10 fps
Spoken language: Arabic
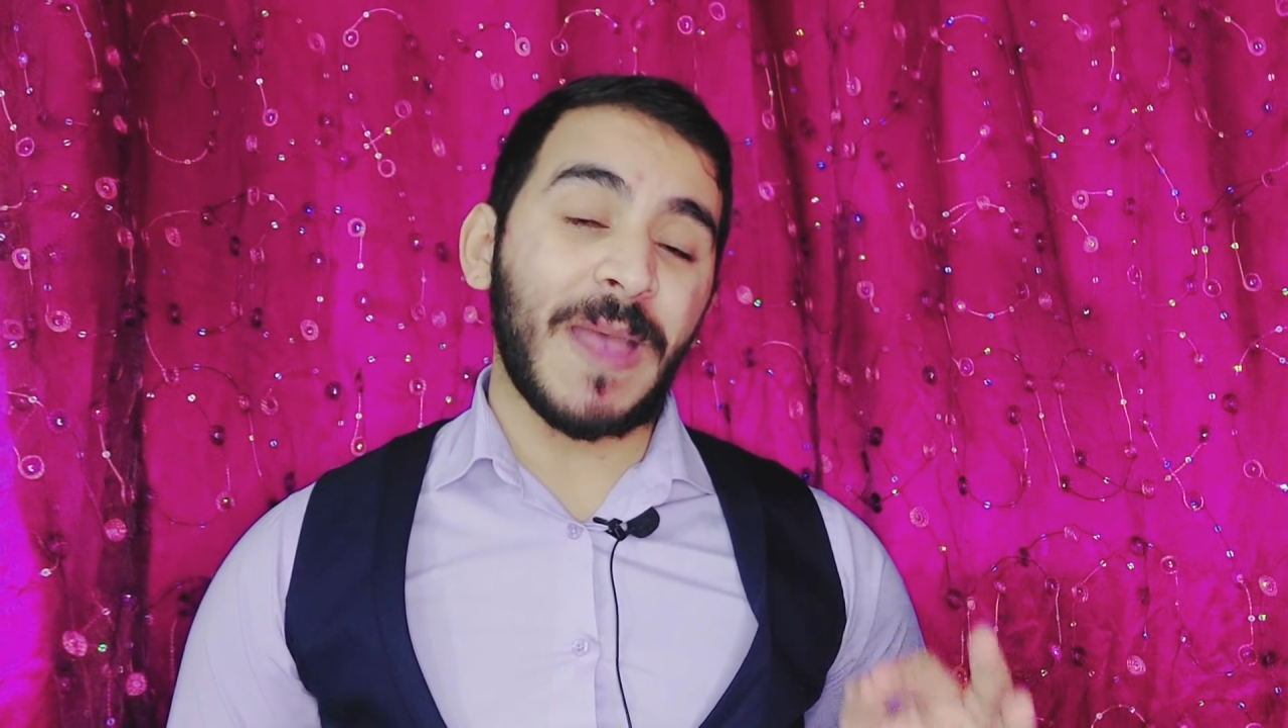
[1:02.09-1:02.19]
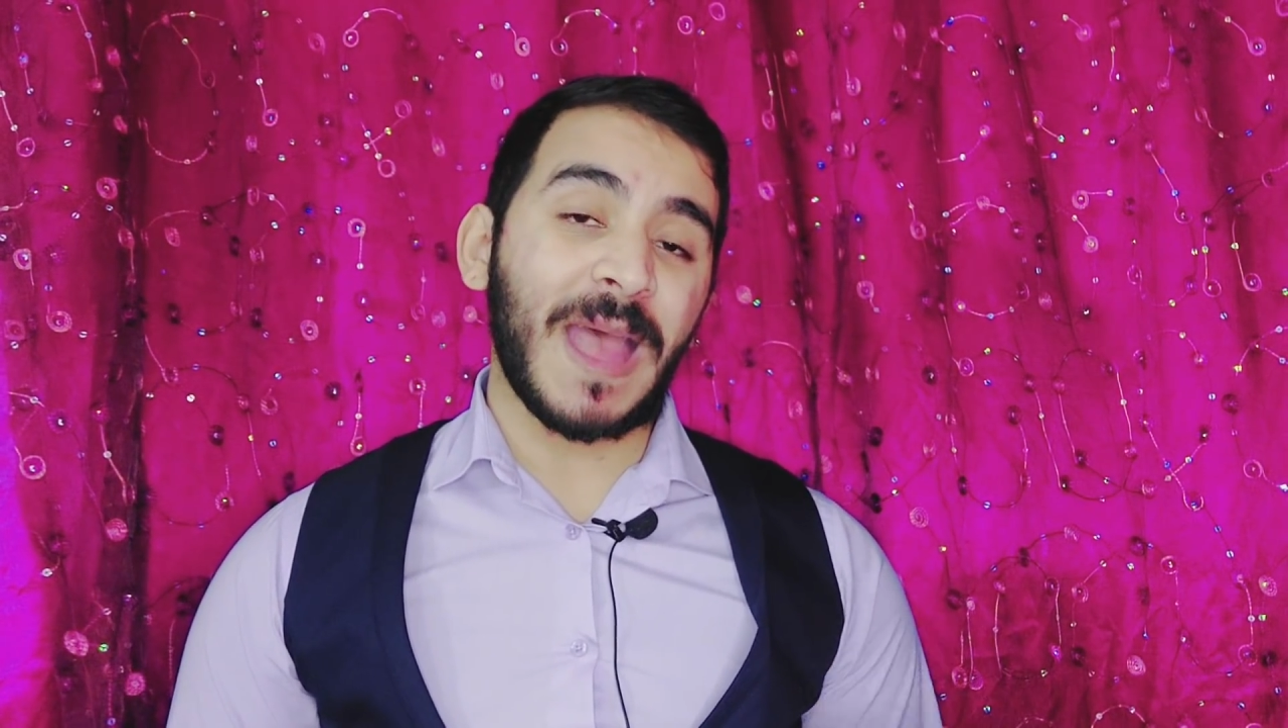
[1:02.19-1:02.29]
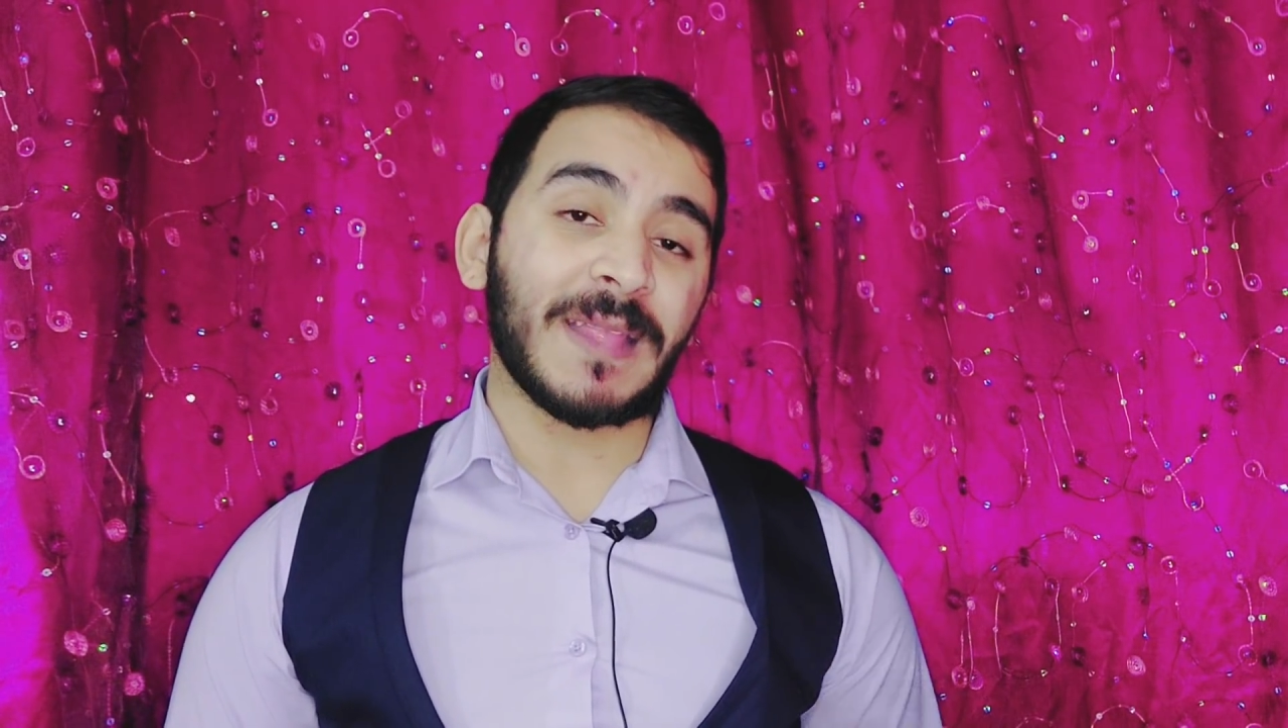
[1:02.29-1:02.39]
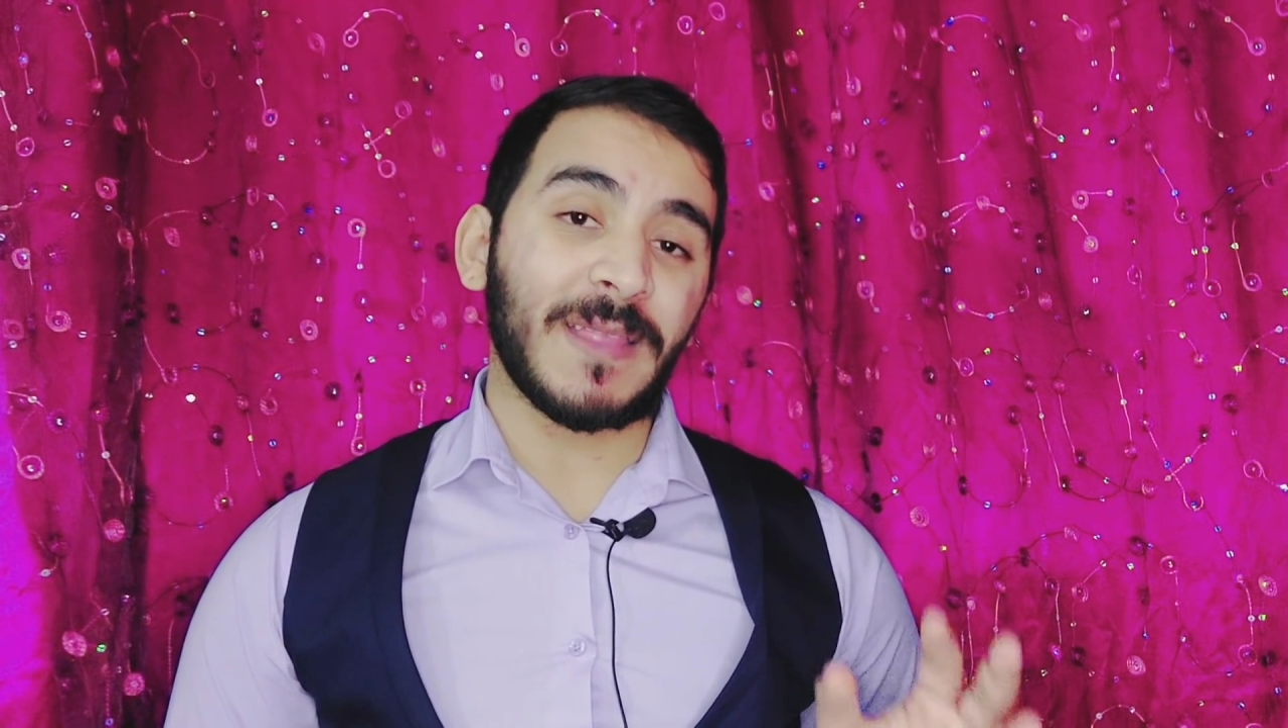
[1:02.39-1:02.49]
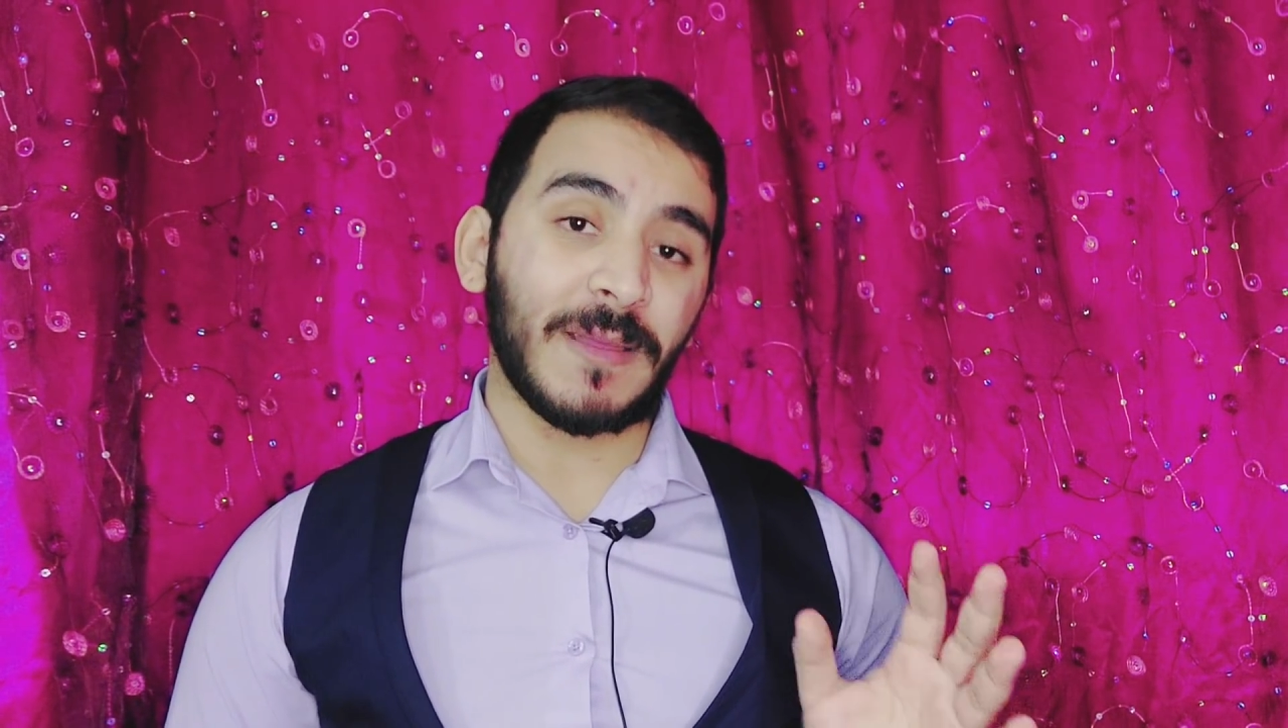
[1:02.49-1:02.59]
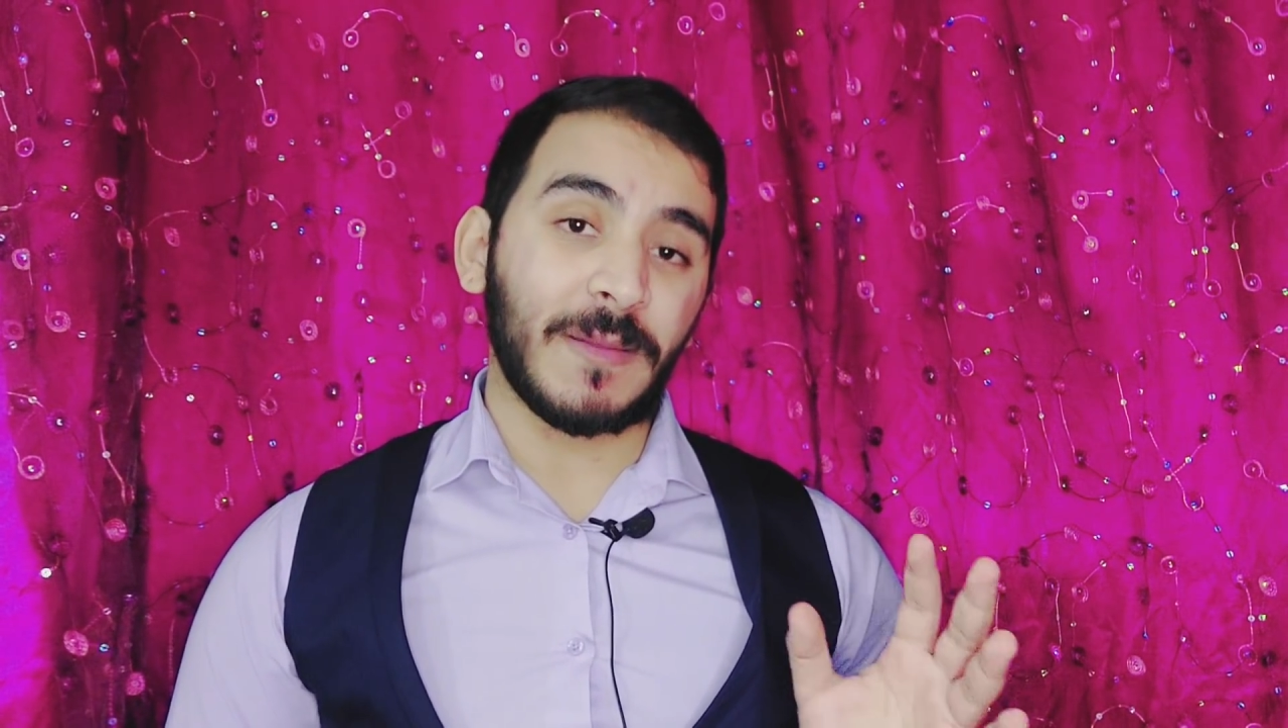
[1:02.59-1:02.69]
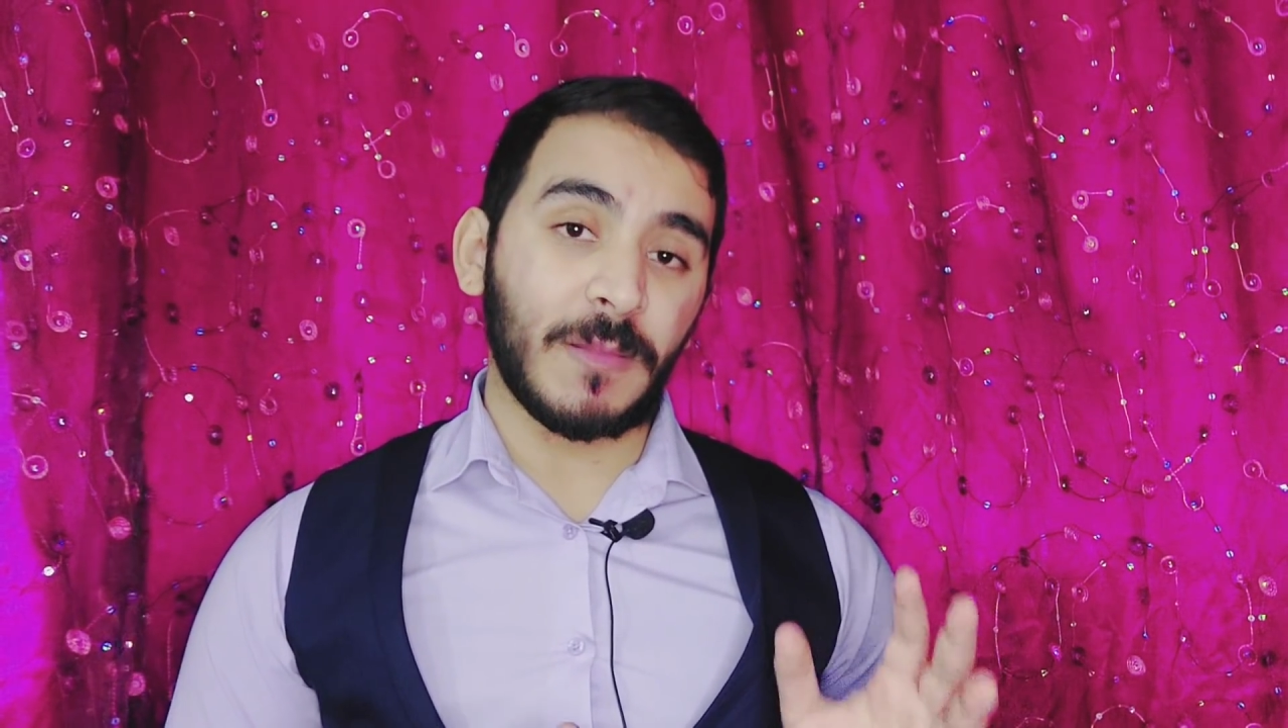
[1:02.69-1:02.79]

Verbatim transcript: بعد